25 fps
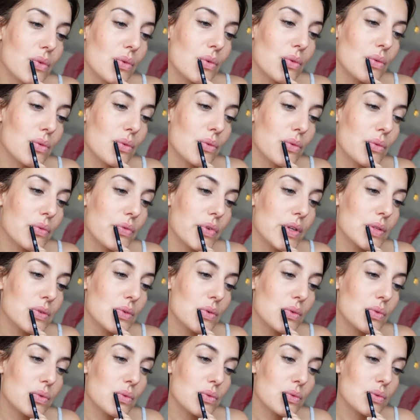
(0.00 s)
on, fait
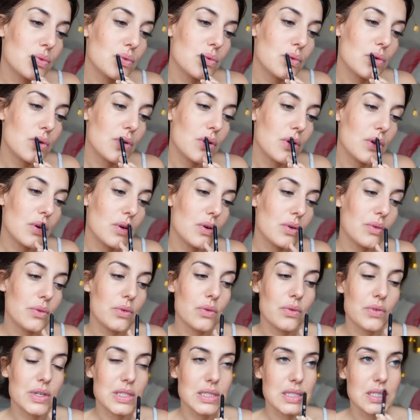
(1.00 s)
du contour, euh,
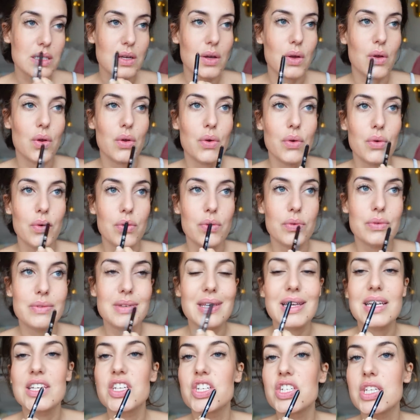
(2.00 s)
on va dire, euh,
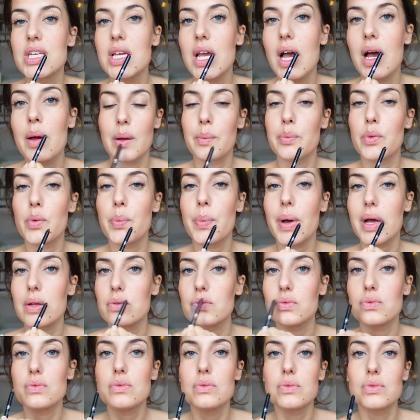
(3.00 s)
tricher un peu
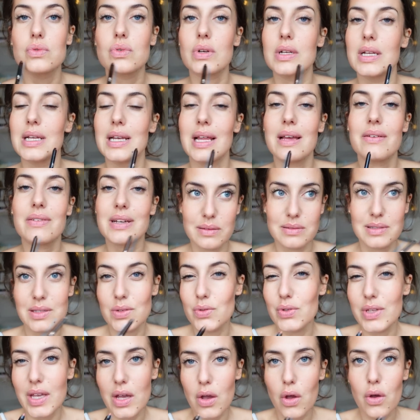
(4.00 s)
partout sur les lèvres.
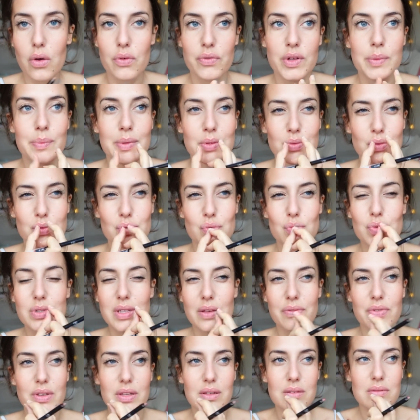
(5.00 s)
C'est une erreur en fait parce que du coup
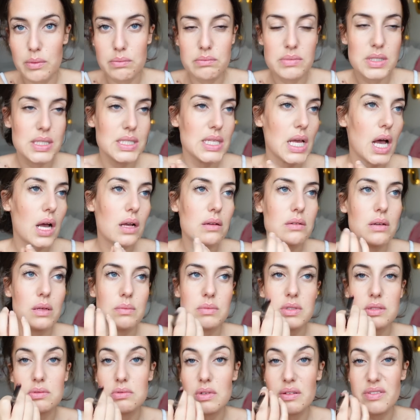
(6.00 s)
ça fait bizarre
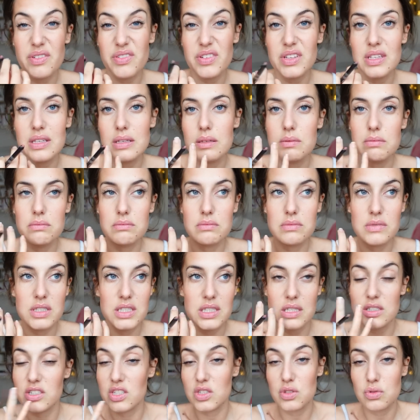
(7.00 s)
comme si on avait fait
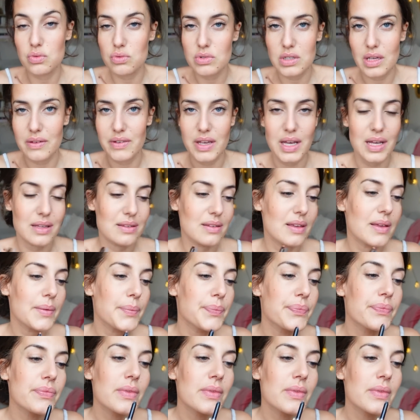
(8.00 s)
des, injections qui avaient raté.